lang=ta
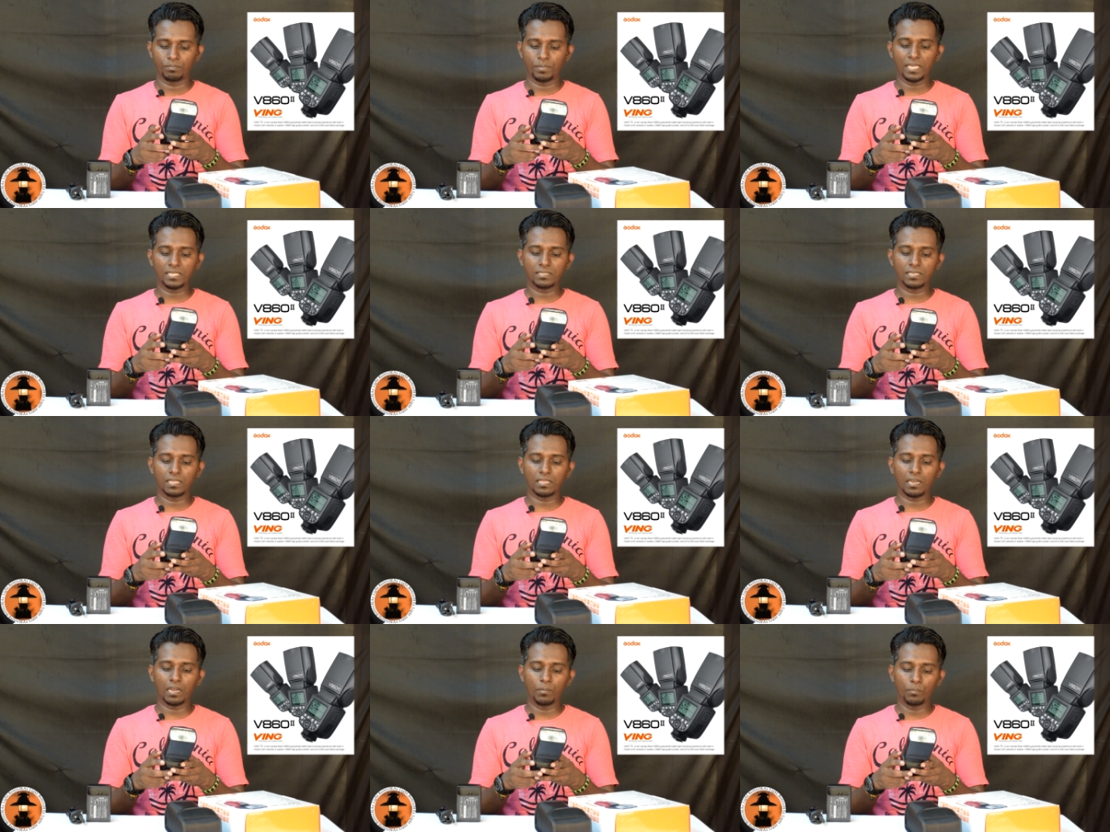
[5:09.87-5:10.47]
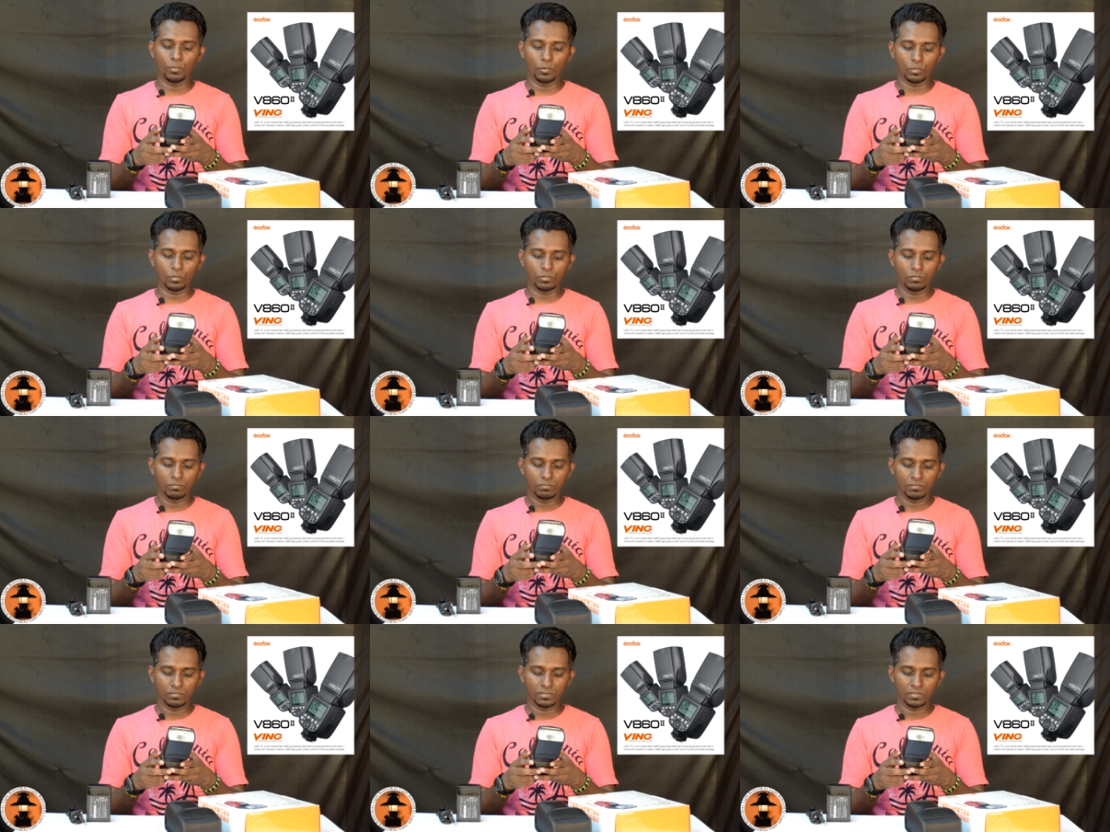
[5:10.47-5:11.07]
பேசினதெல்லாம்
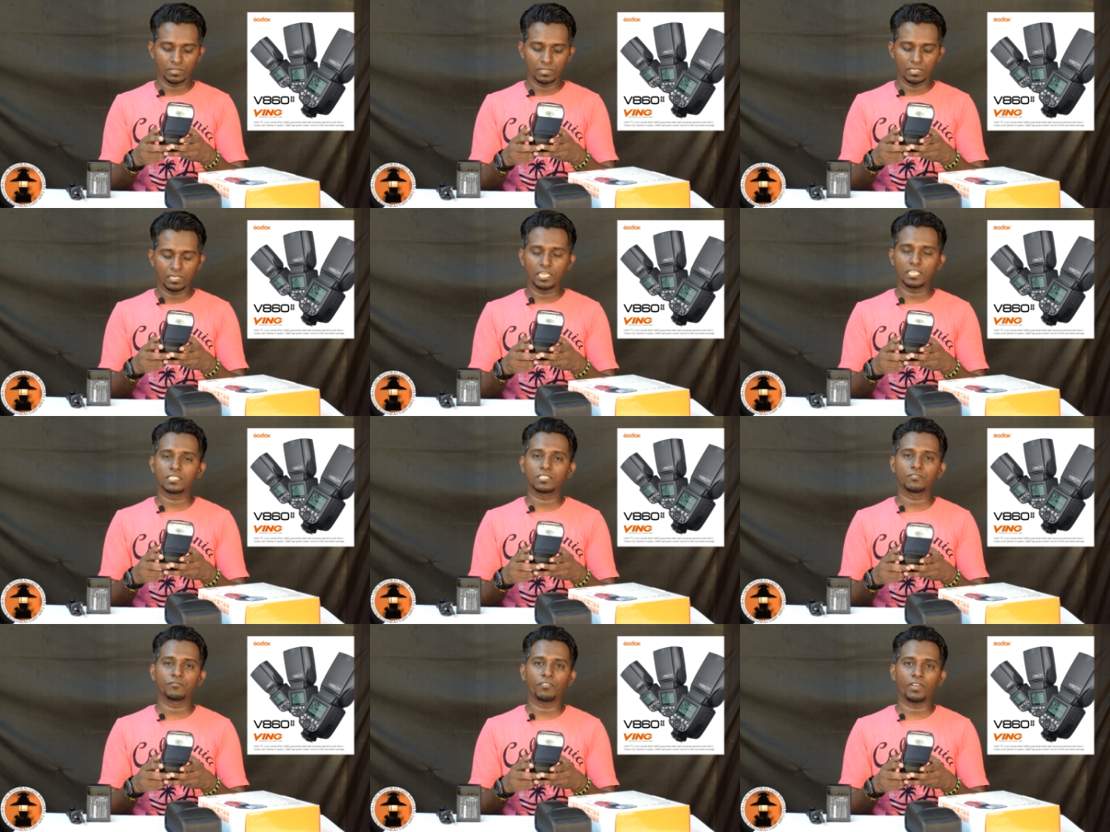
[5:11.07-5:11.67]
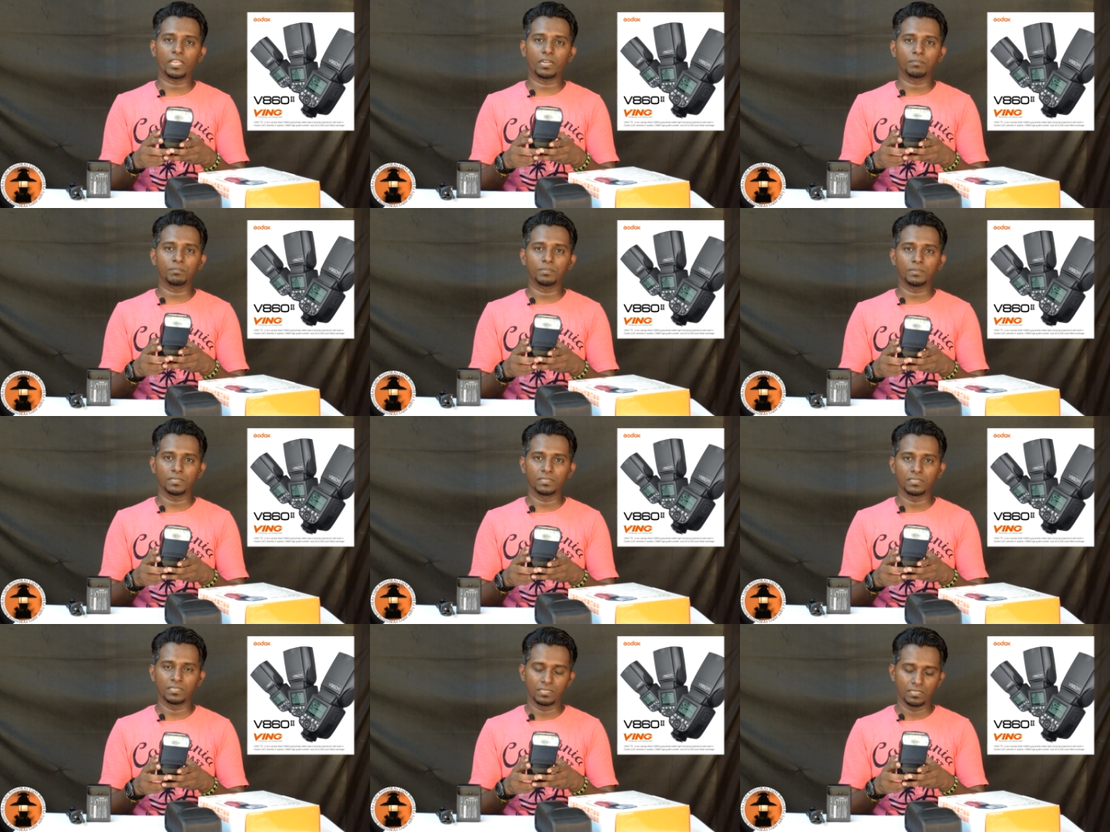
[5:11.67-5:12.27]
போதும் லெட்ஸ் ஃபயர் அப்
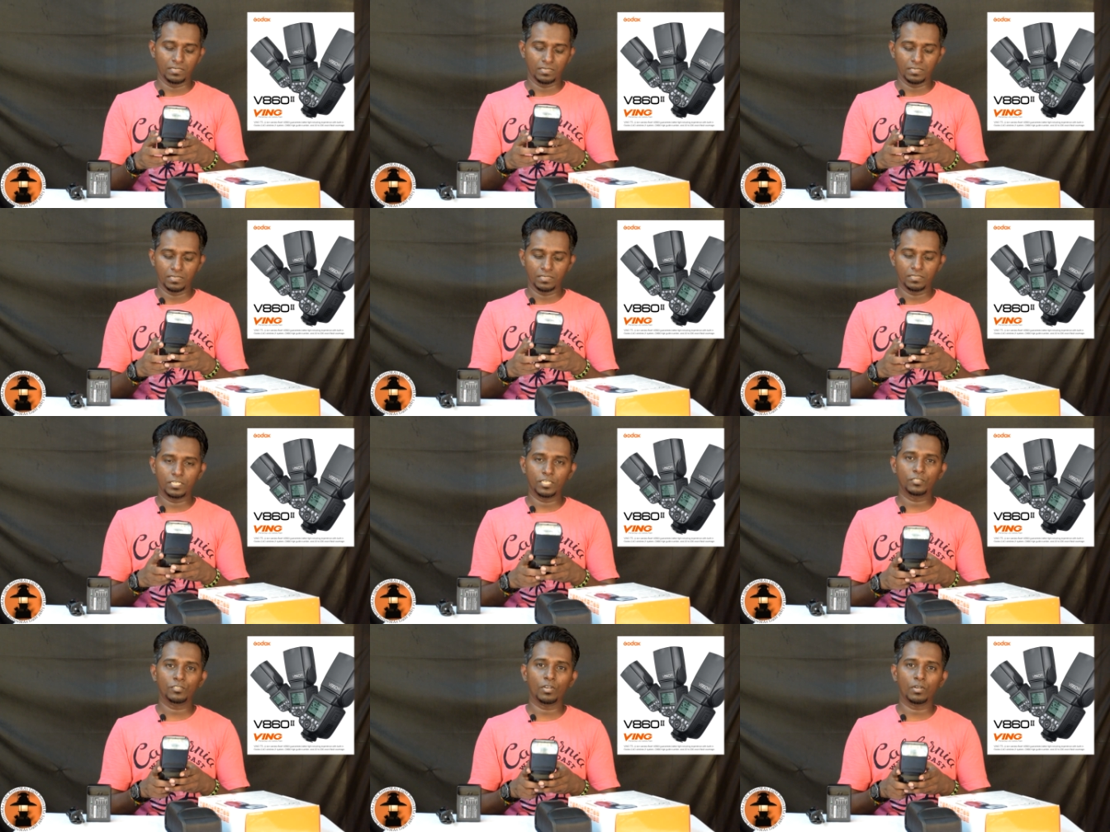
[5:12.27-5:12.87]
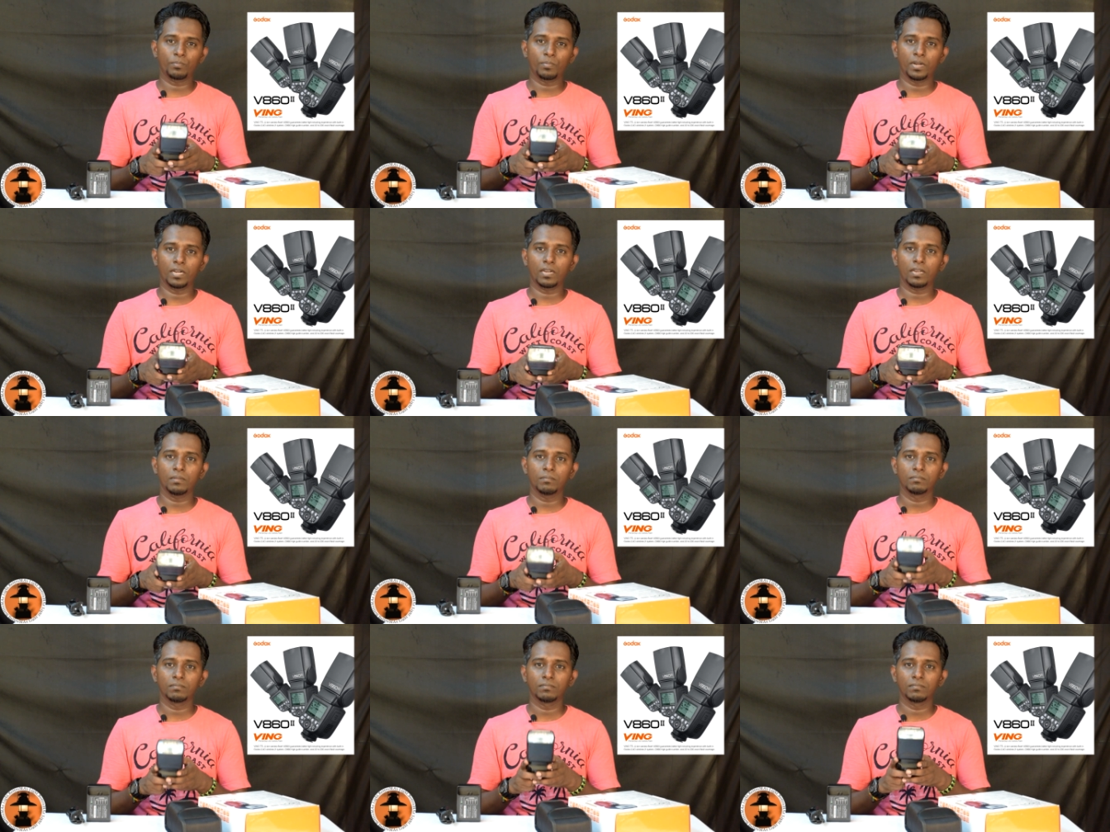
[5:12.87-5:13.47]
டெஸ்ட் ஷாட்
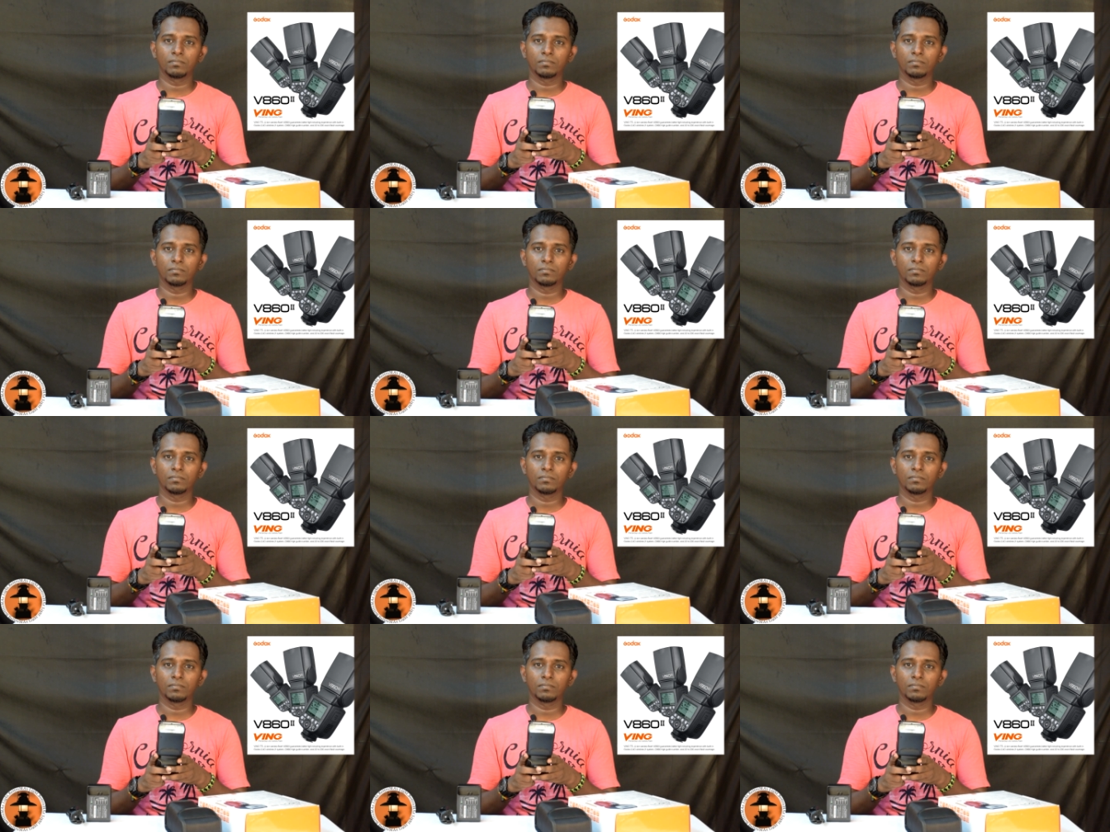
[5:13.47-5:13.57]
பண்ணுறேன்